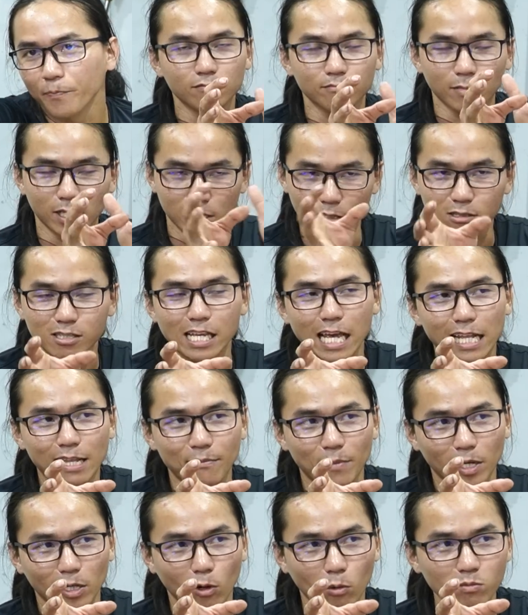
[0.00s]
Mình rửa xe
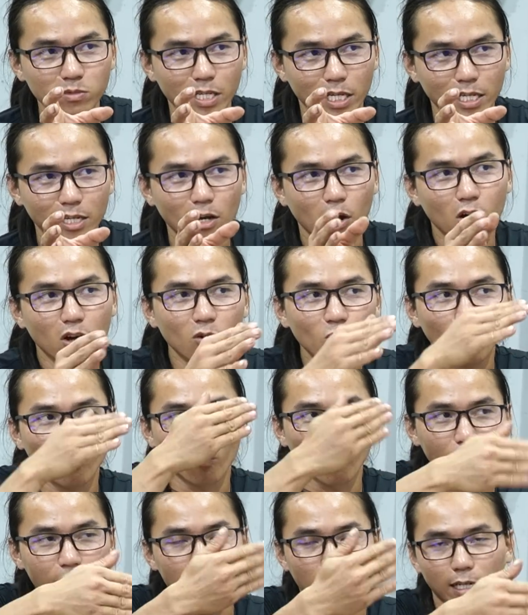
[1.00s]
thì mình cũng chỉ có
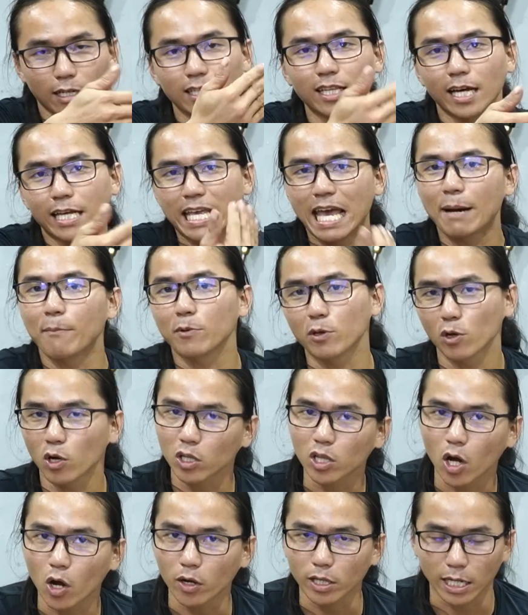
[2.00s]
quy định cái thời gian bao nhiêu
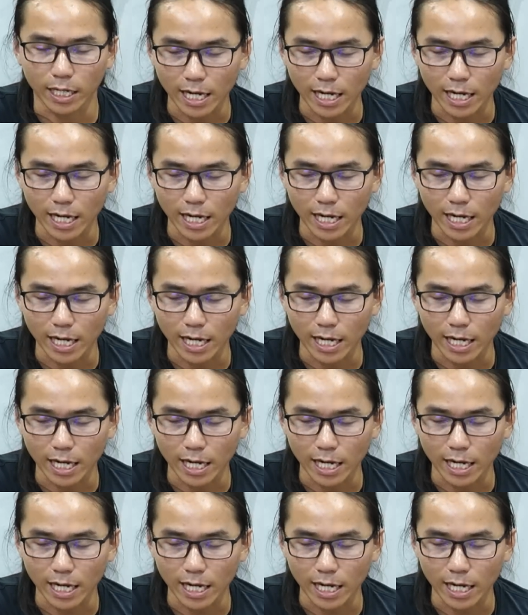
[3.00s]
đó thôi.